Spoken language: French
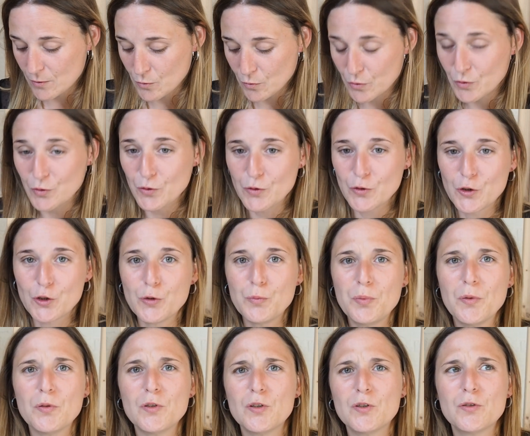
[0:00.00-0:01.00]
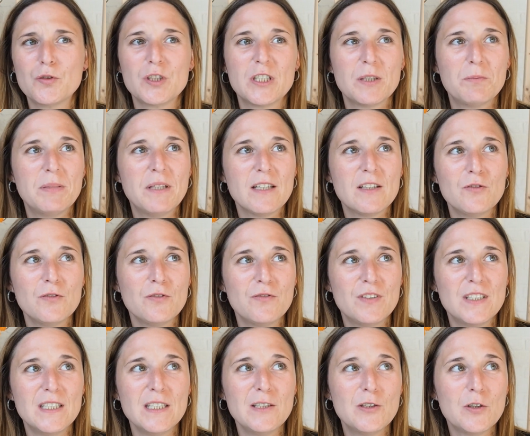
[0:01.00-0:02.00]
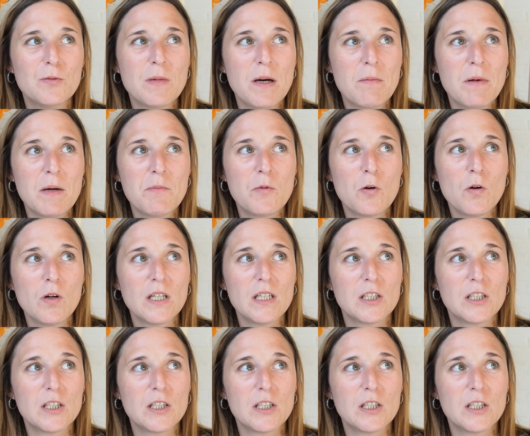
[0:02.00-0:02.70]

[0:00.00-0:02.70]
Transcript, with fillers: Donc euh, je pense, euh, j'ai bientôt une visite de ma maman